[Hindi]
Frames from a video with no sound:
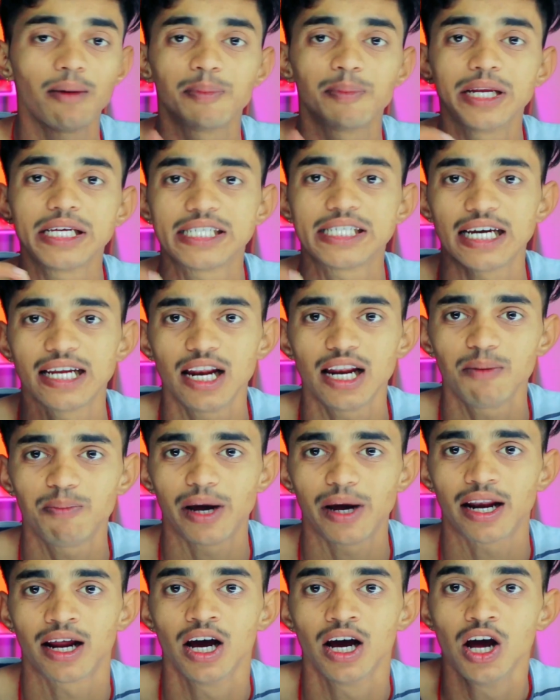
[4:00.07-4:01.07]
अपने चैनल
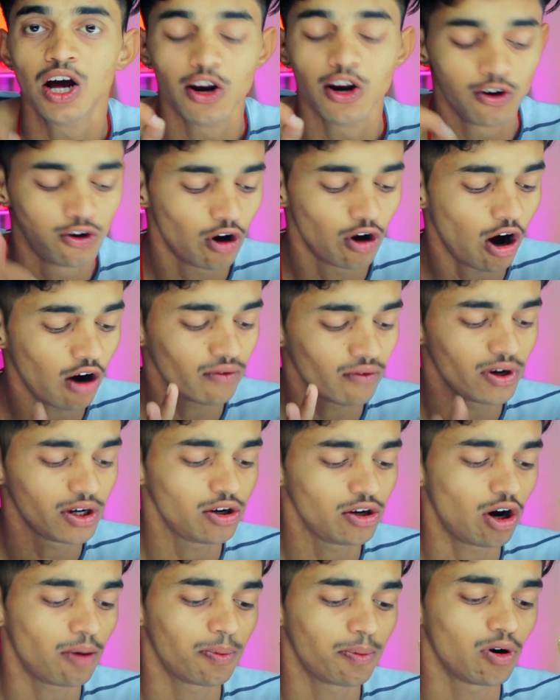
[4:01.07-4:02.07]
पर लॉन्ग
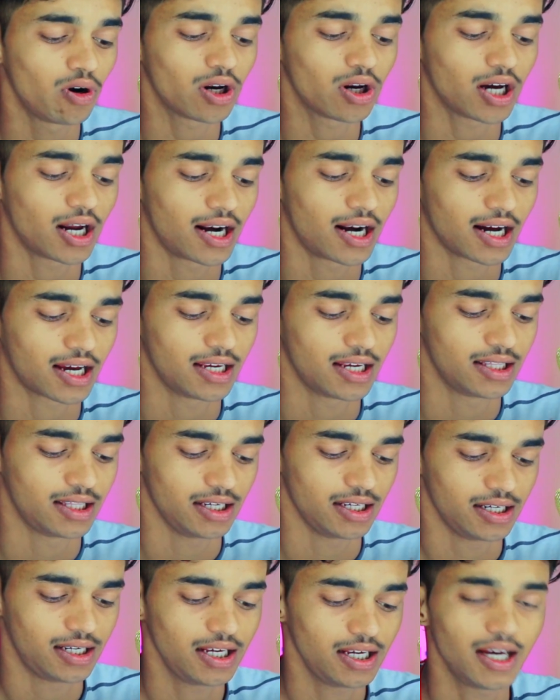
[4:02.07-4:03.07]
वीडियो अपलोड कर रखी
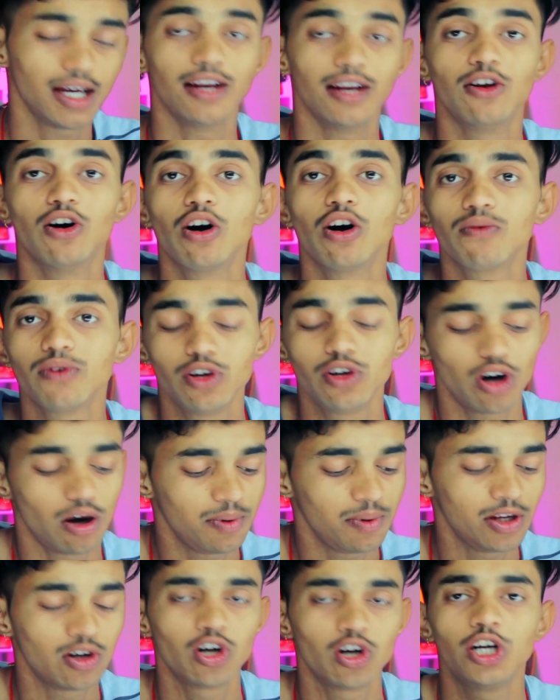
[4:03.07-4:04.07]
थी ठीक है लॉन्ग वीडियो
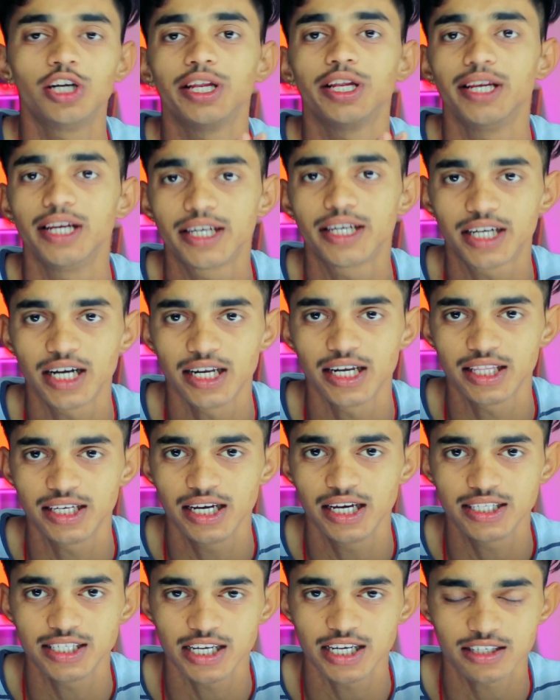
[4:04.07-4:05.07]
अभी इन्होंने डिलीट कर दी
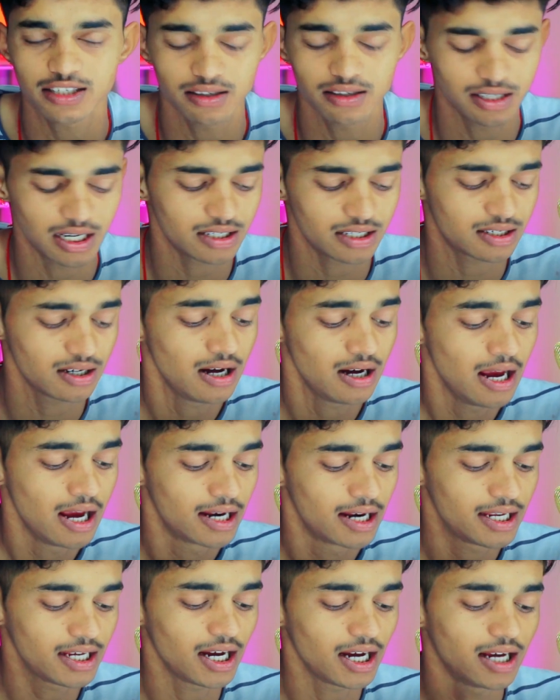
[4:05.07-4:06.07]
है जस्ट जस्ट
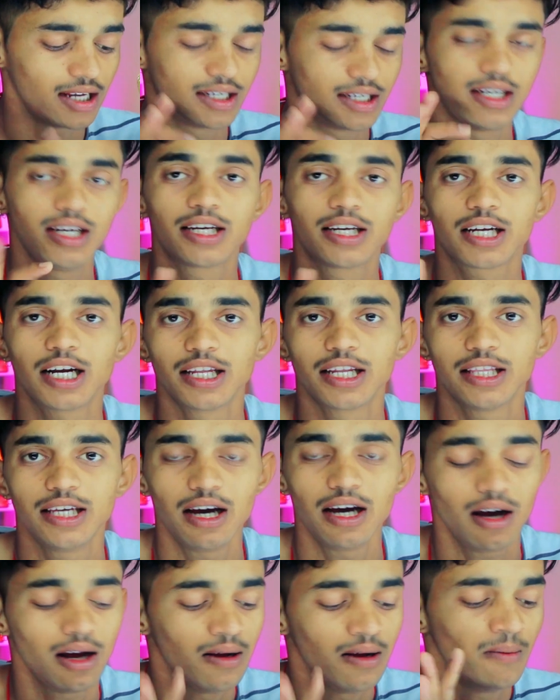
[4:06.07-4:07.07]
ठीक है डिलीट कर
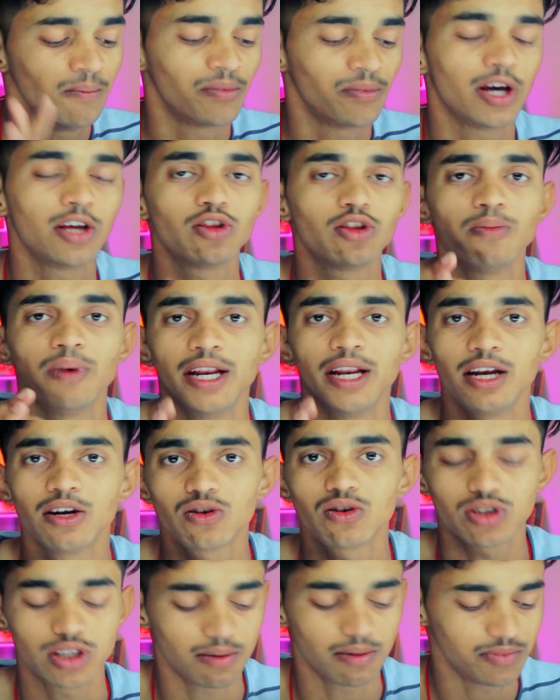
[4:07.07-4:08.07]
दिए नहीं तो मैंने
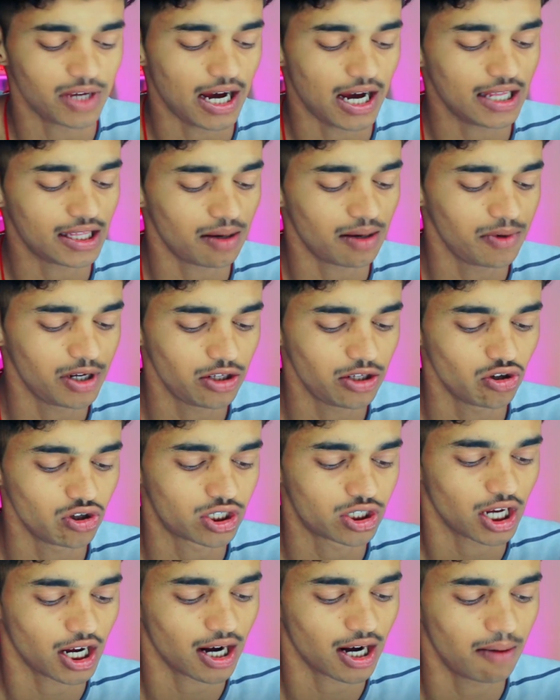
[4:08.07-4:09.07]
इनको समझाया था मेरी जो
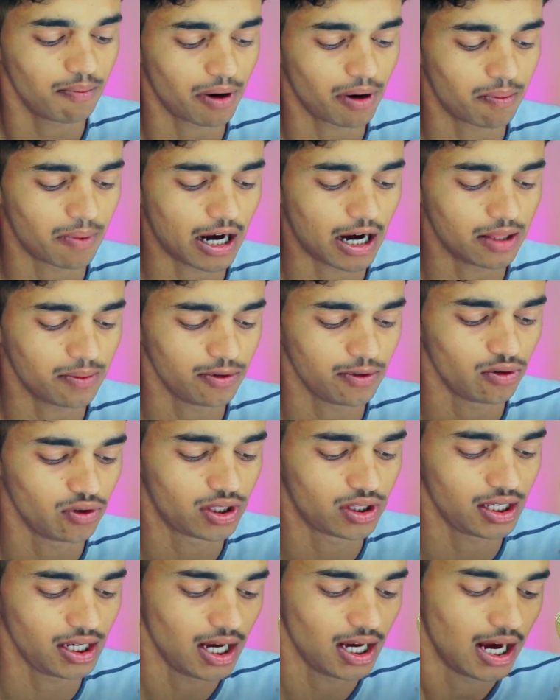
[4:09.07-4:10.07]
इंस्टाग्राम पर बात भी हुई
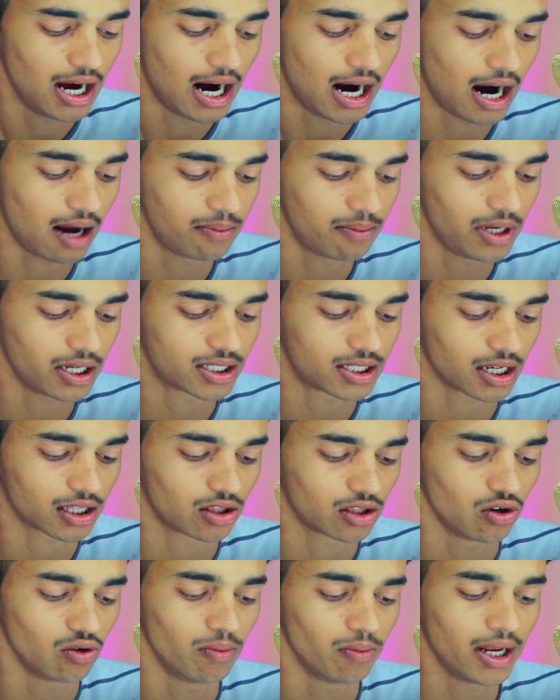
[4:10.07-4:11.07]
थी आप देख
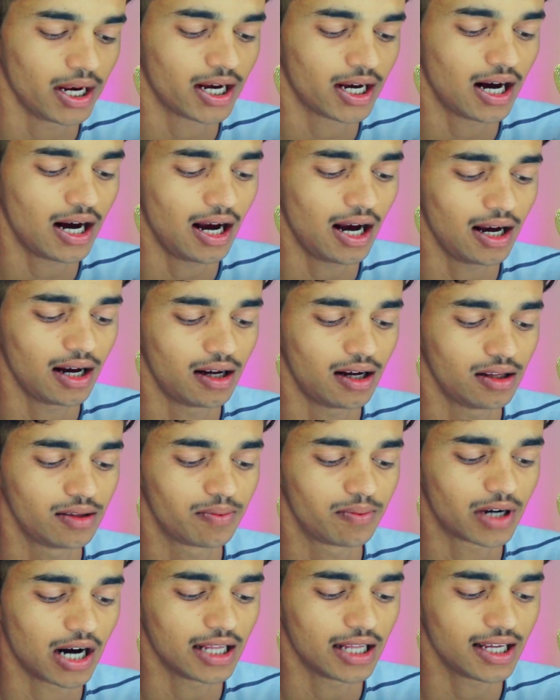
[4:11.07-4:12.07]
सकते हो मैंने कहा
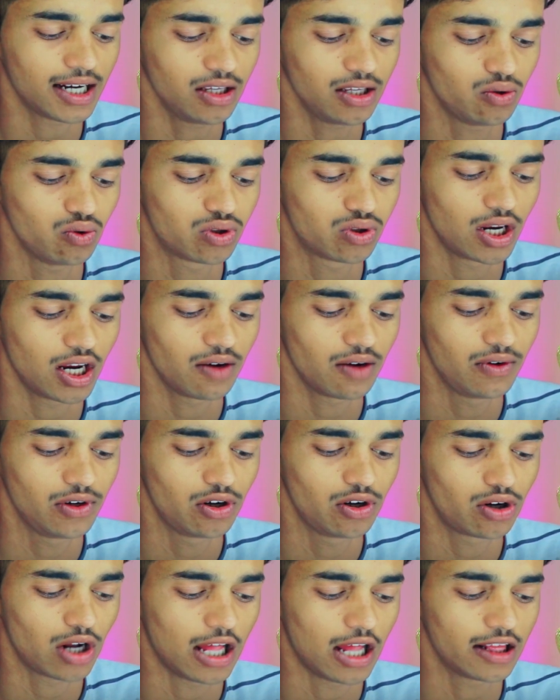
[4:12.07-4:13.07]
कहा था कि दूसरे की
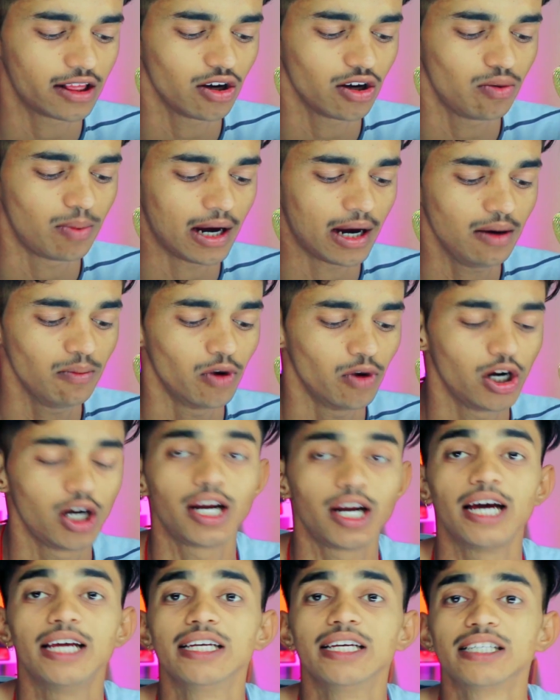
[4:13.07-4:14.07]
वीडियो डालते हो भाई
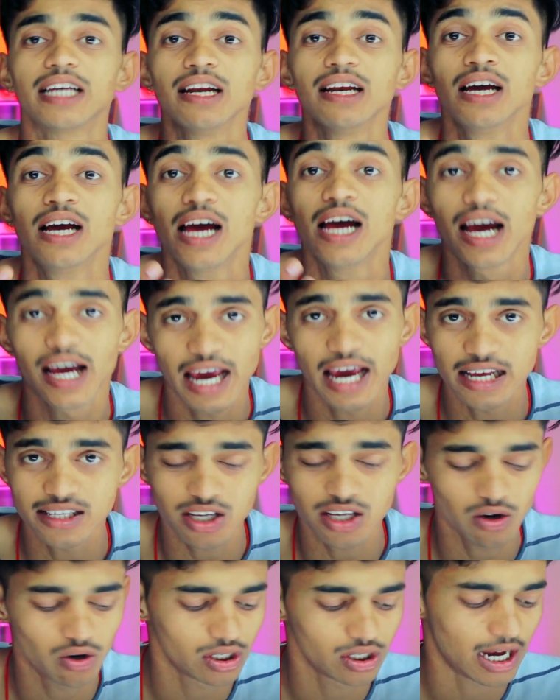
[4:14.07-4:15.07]
मोनिटाइजेशन
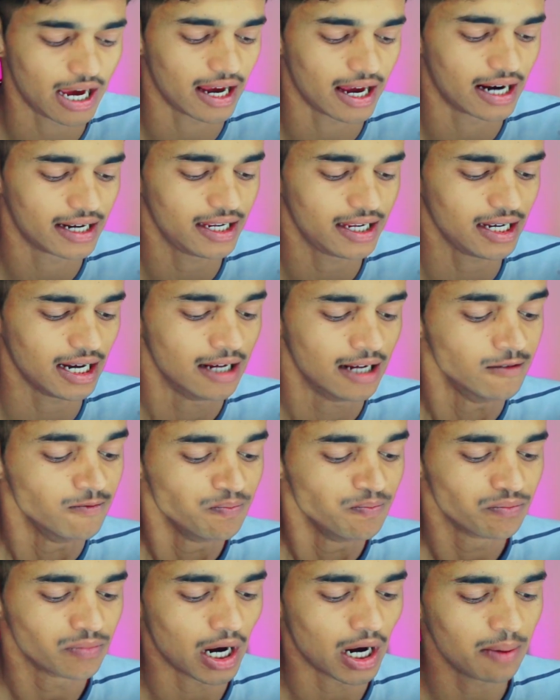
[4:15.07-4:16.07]
कैसे हो जाएगा ठीक है
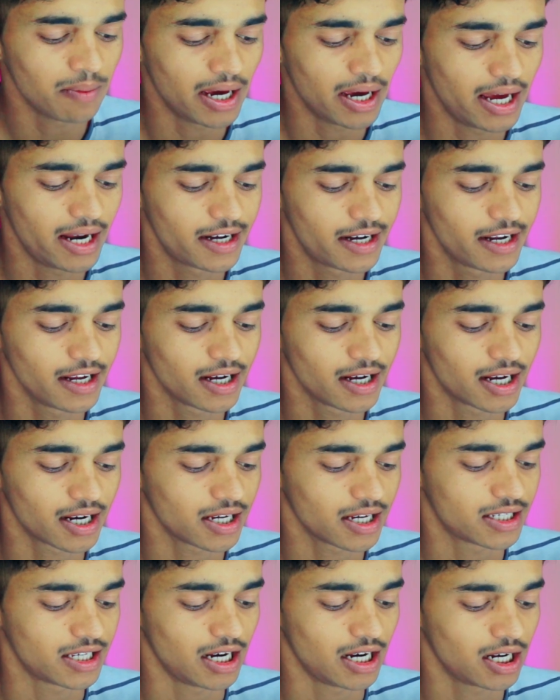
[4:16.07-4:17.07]
भाई मैं एडिटिंग
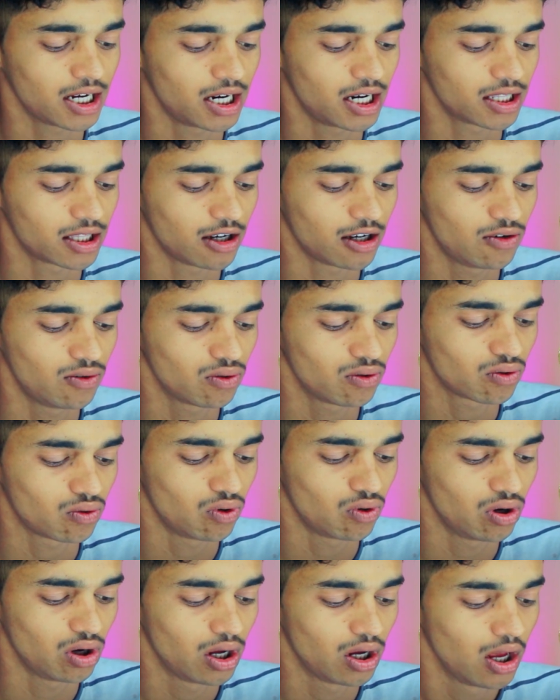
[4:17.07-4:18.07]
करके सेंड करता हूँ
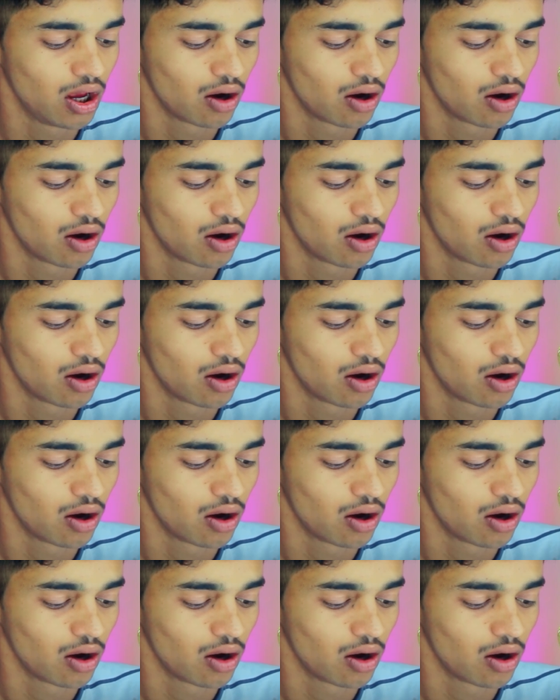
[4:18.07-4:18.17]
को,